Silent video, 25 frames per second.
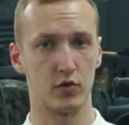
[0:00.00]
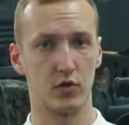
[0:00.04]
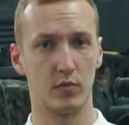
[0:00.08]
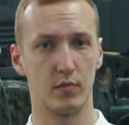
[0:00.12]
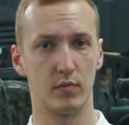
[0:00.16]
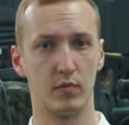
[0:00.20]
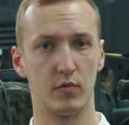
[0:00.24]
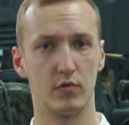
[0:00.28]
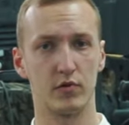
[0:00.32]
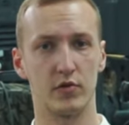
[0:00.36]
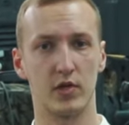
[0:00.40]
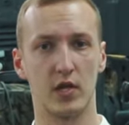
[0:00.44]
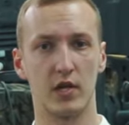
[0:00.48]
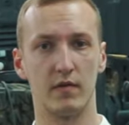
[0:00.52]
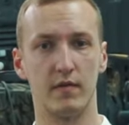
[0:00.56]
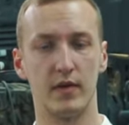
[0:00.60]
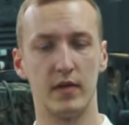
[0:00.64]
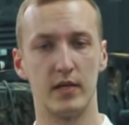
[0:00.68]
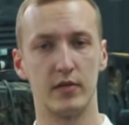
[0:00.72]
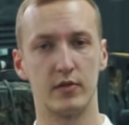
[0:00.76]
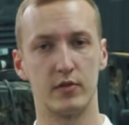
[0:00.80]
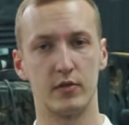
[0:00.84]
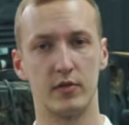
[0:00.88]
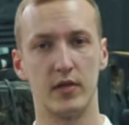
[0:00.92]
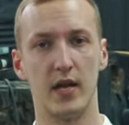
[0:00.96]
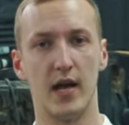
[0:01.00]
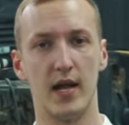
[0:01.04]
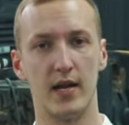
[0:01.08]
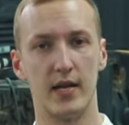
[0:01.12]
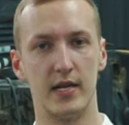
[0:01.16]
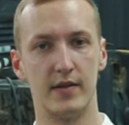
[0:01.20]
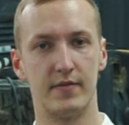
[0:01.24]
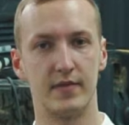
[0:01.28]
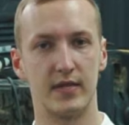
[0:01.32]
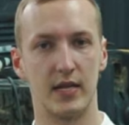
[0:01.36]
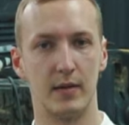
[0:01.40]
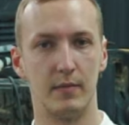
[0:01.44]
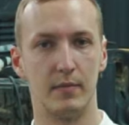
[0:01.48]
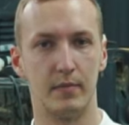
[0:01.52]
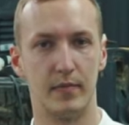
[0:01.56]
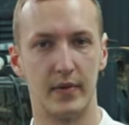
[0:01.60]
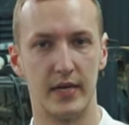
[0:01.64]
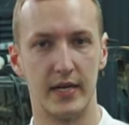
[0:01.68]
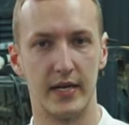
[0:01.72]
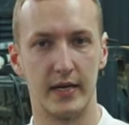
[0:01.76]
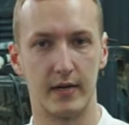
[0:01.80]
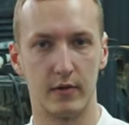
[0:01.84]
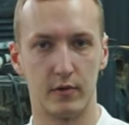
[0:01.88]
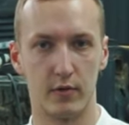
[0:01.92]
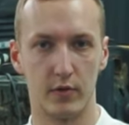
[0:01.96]
чтобы мы установили сюда
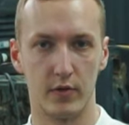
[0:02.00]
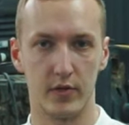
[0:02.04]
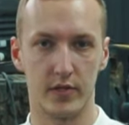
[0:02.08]
лифт-комплект.